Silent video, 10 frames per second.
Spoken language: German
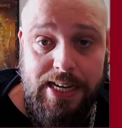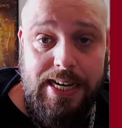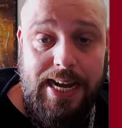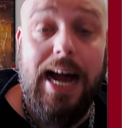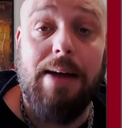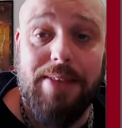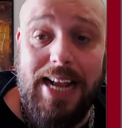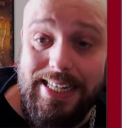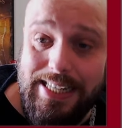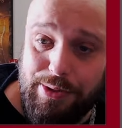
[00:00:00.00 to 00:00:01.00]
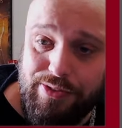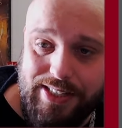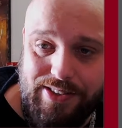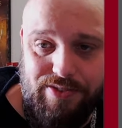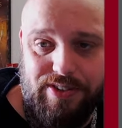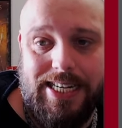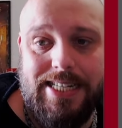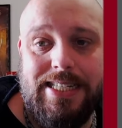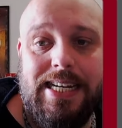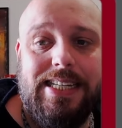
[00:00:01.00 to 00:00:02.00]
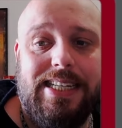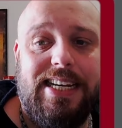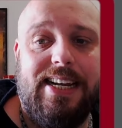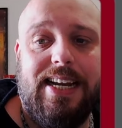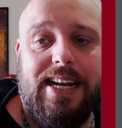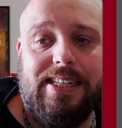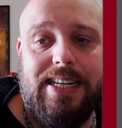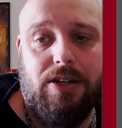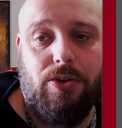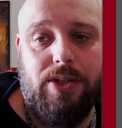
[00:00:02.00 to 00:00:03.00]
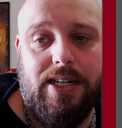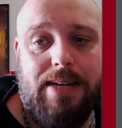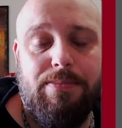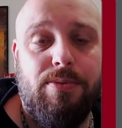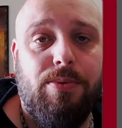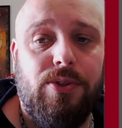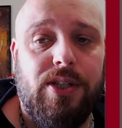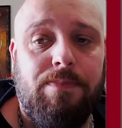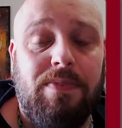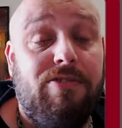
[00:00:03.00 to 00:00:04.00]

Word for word: Ah, eins habe ich fast noch vergessen. Jeder Charakter hat 100 Lebenspunkte.